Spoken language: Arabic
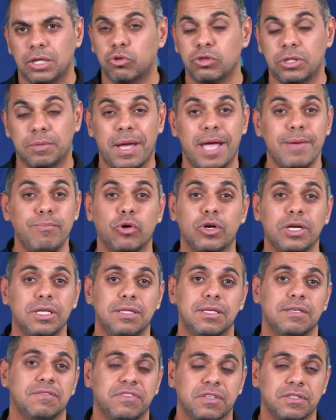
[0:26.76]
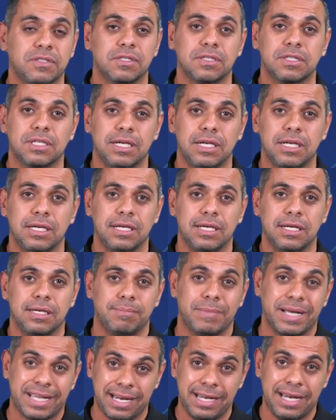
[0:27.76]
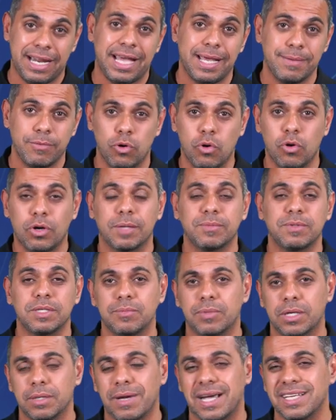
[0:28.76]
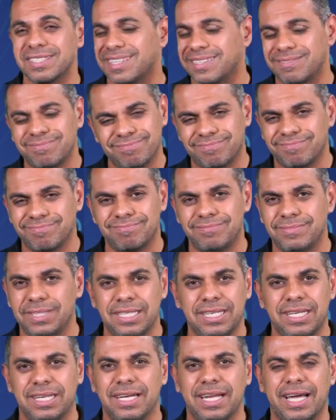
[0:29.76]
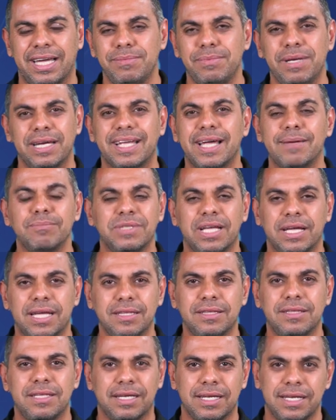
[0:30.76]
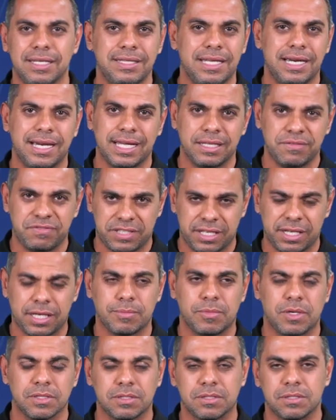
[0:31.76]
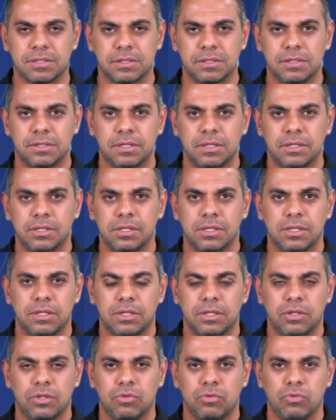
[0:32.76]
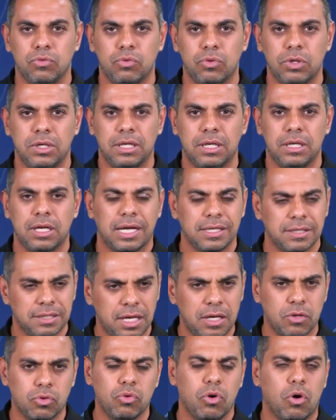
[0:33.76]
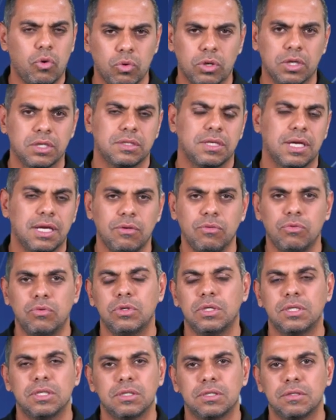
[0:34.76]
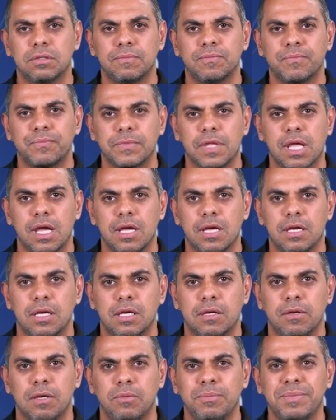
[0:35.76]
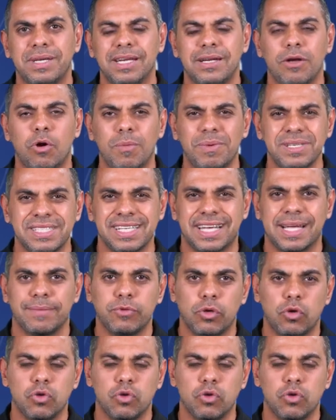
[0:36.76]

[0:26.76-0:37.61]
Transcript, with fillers: كنت بحبه جدا فتره ما كان لاعب هو كابتن ابراهيم حسن من اللعيبه الجامده جدا جدا اللي جت في تاريخ مصر واللي عندها روح وقتال و يمكن هو بس كابتن